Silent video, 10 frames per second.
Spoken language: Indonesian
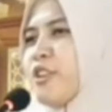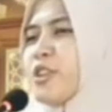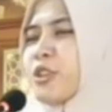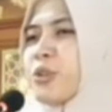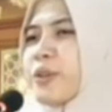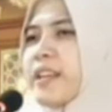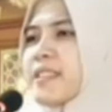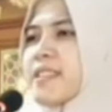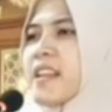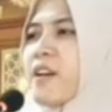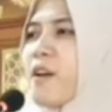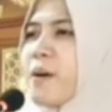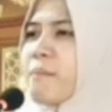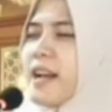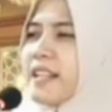untuk
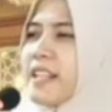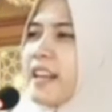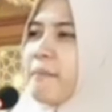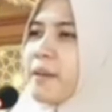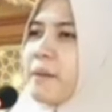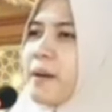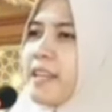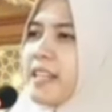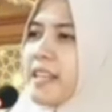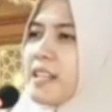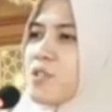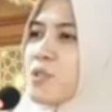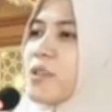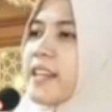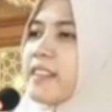istiqomah dalam kebaikan
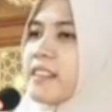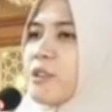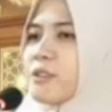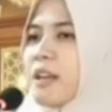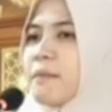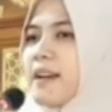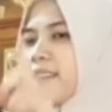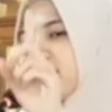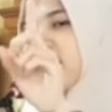sulit terutama